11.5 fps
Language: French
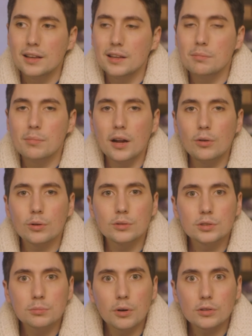et
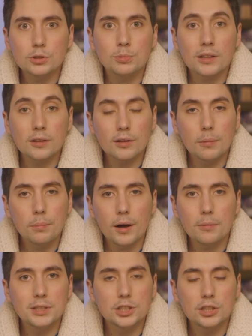malheureusement, je m'y attendais
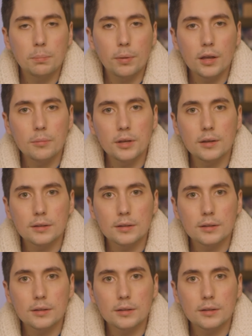pas, mais j'ai pas aimé.